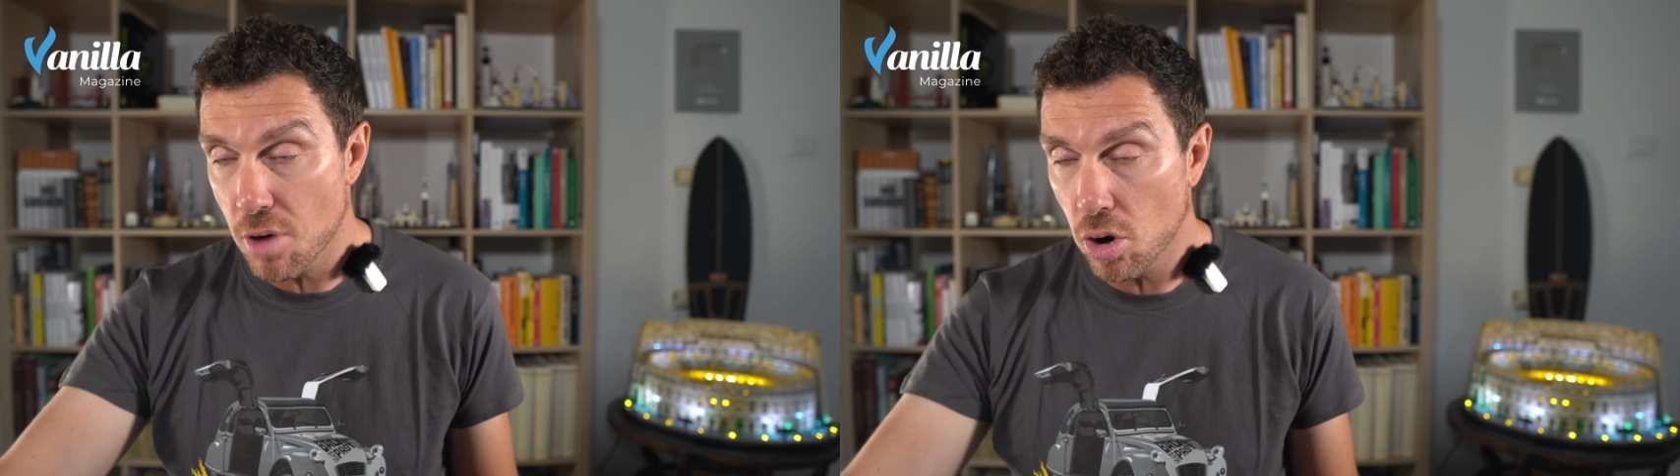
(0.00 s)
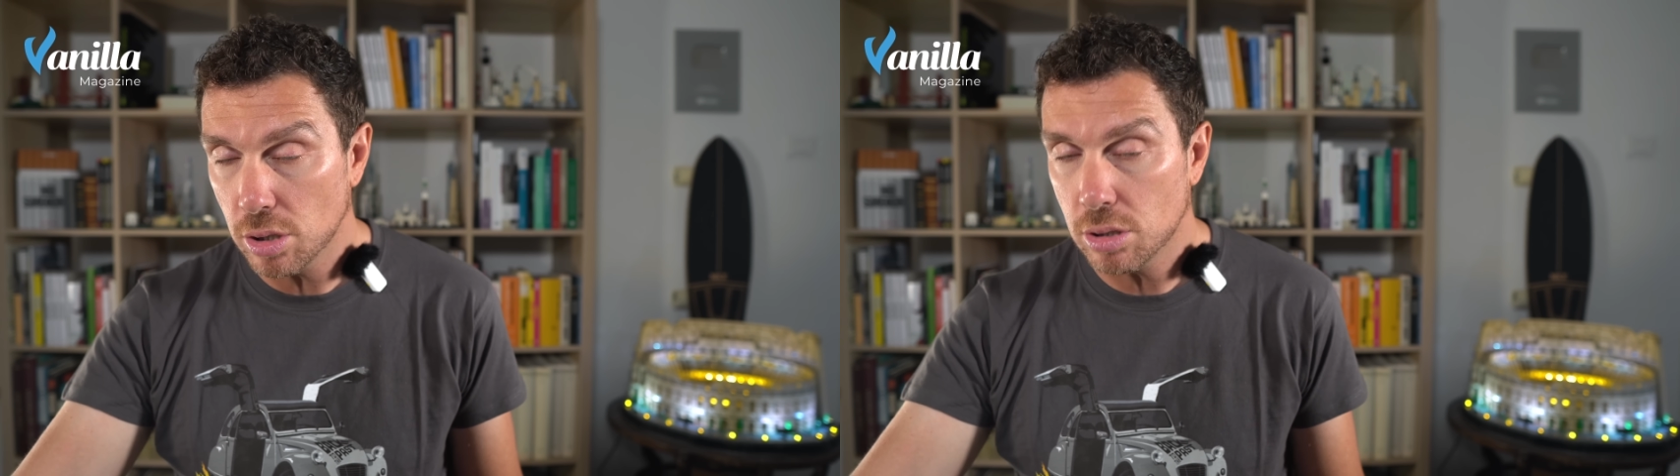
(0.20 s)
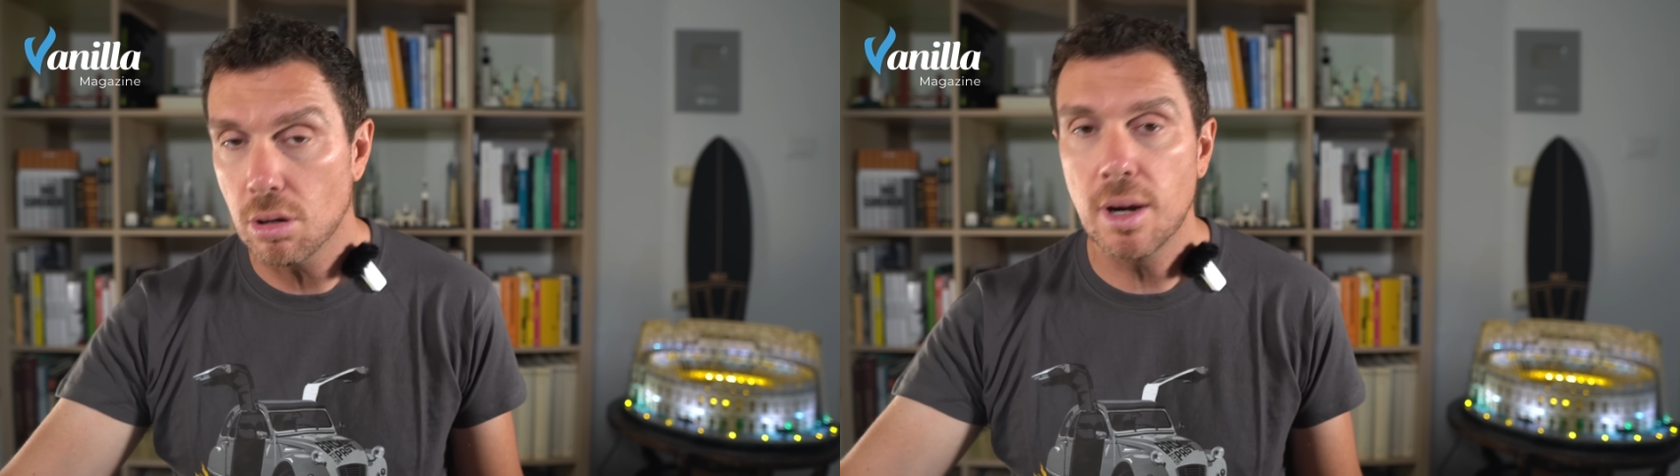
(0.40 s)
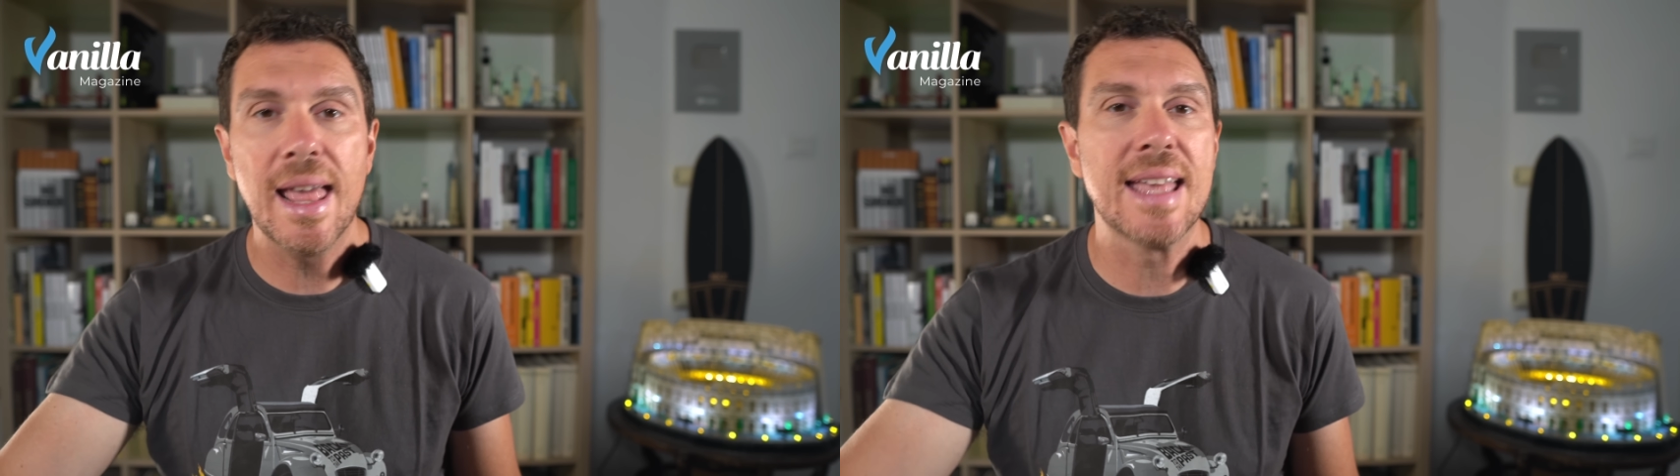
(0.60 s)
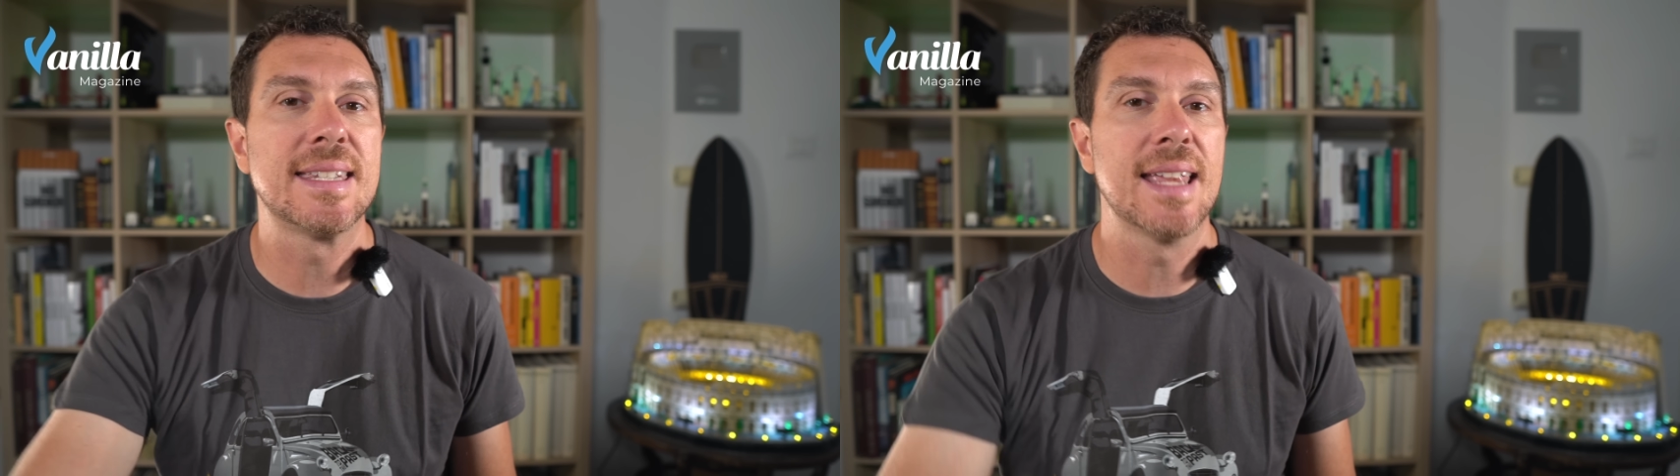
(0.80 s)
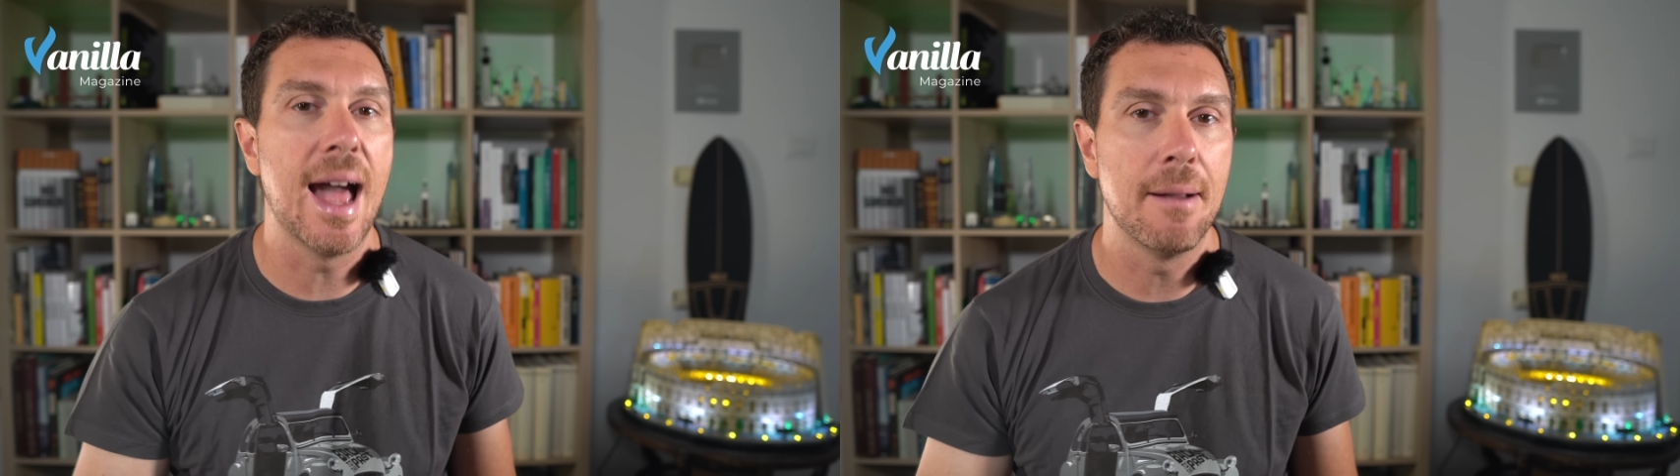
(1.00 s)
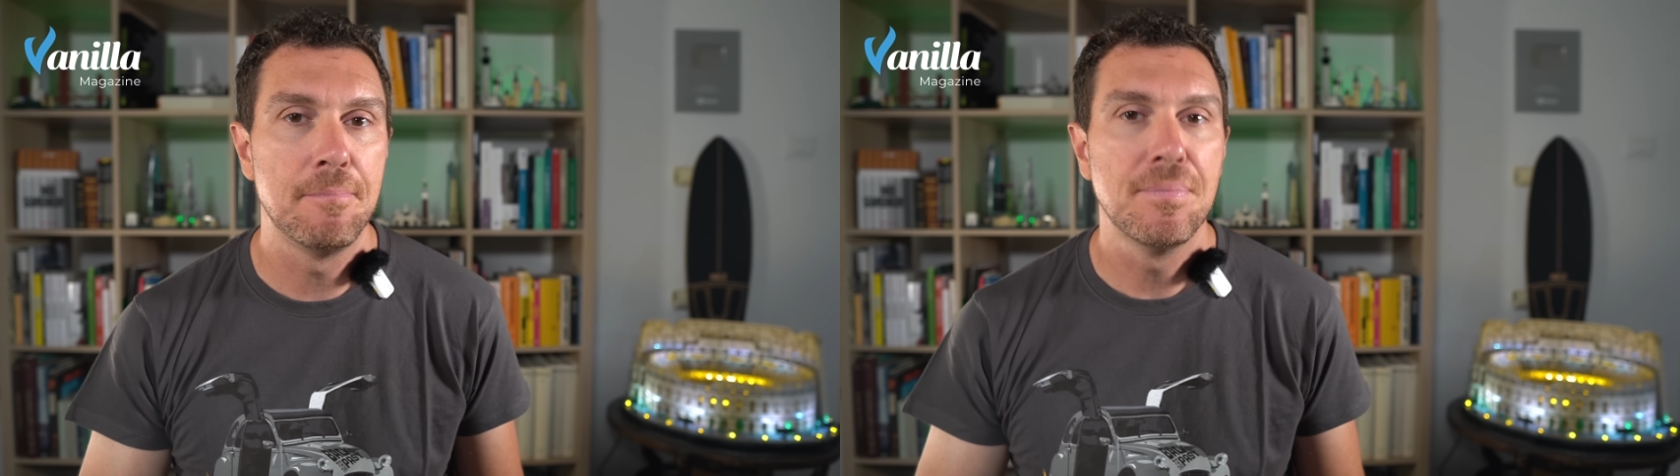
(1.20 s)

molto le SA.